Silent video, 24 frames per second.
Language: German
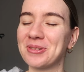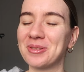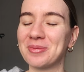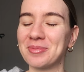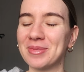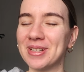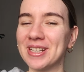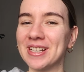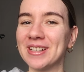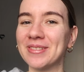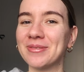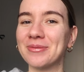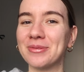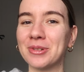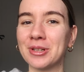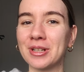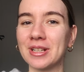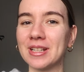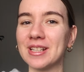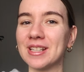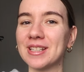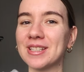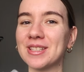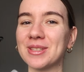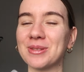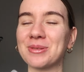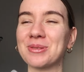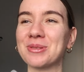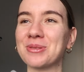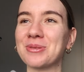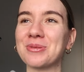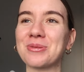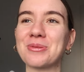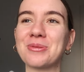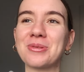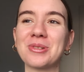tut mir wirklich so,
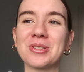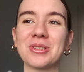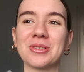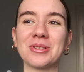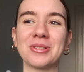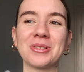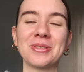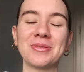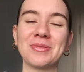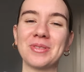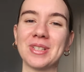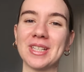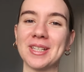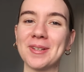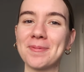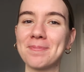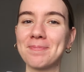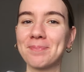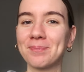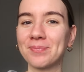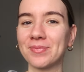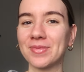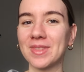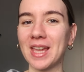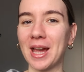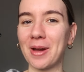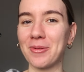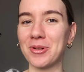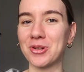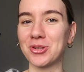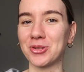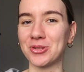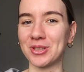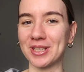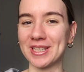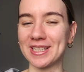so gut. Irgendwie habe
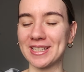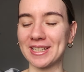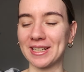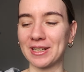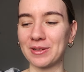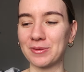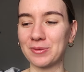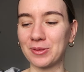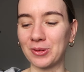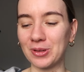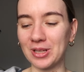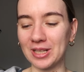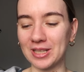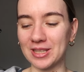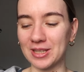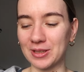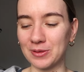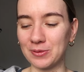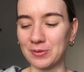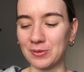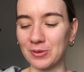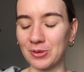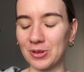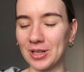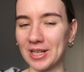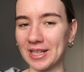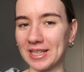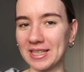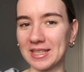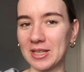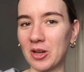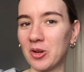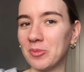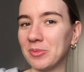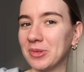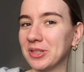ich schon richtige Frühlingsgefühle,
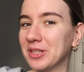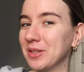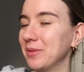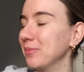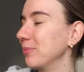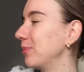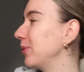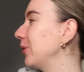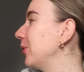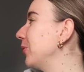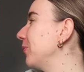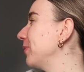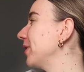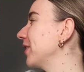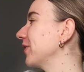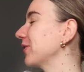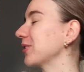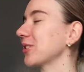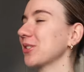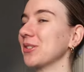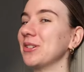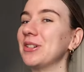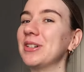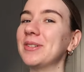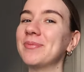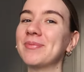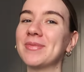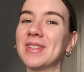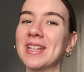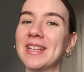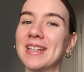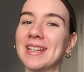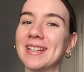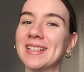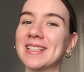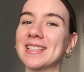jetzt auch mit den Blumen und so.
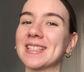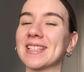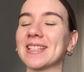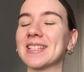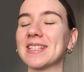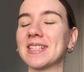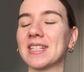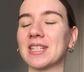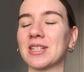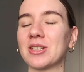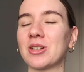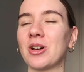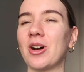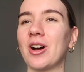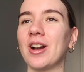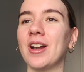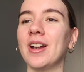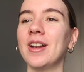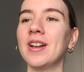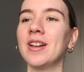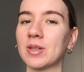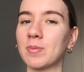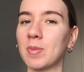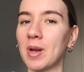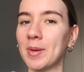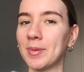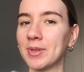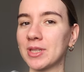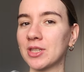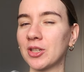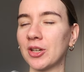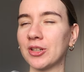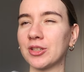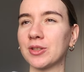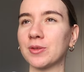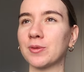Ist richtig toll. Ich bleibe
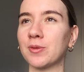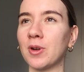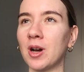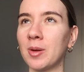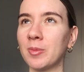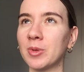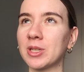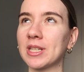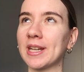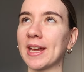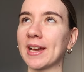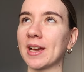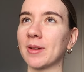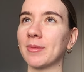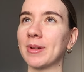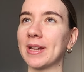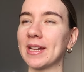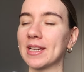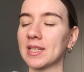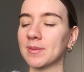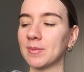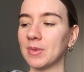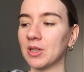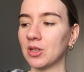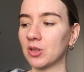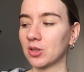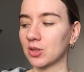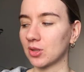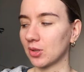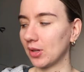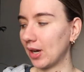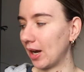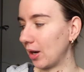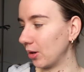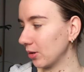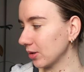jetzt heute Vormittag aber erstmal noch
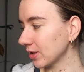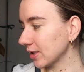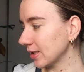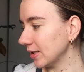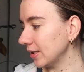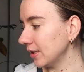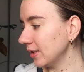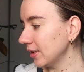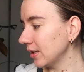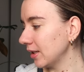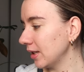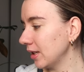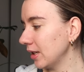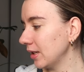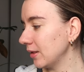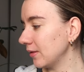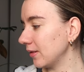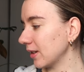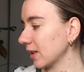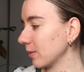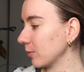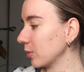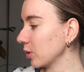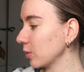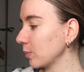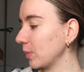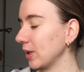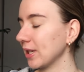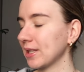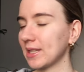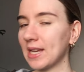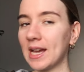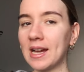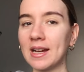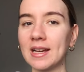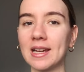zu Hause. Ich muss ein
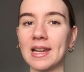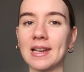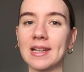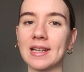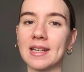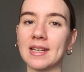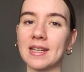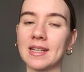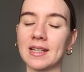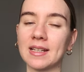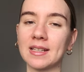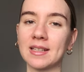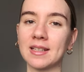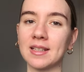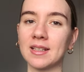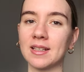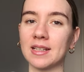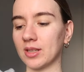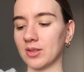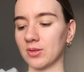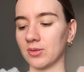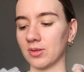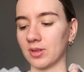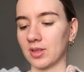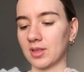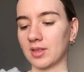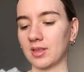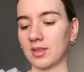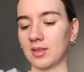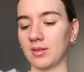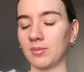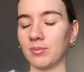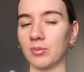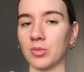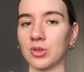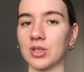paar Sachen erledigen. Also
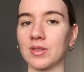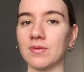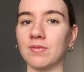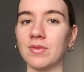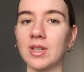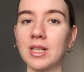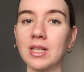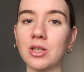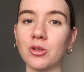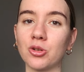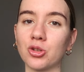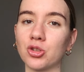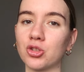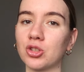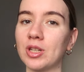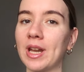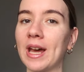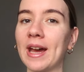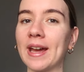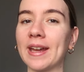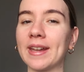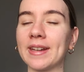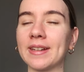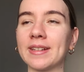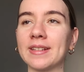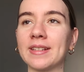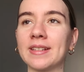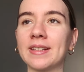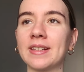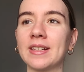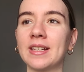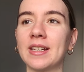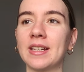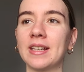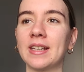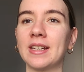ich muss ein Video
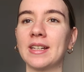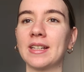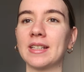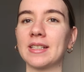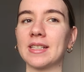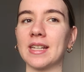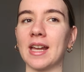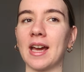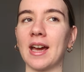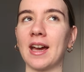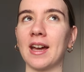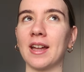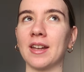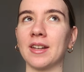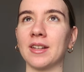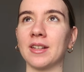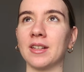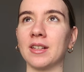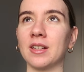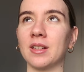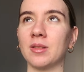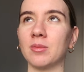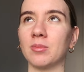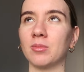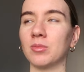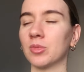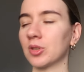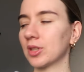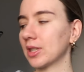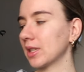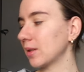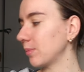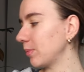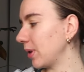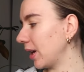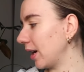schneiden, dann
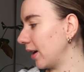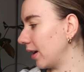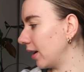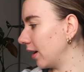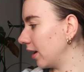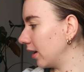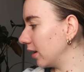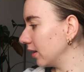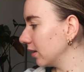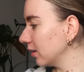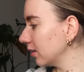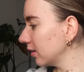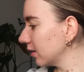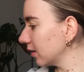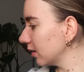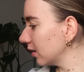muss ich ein paar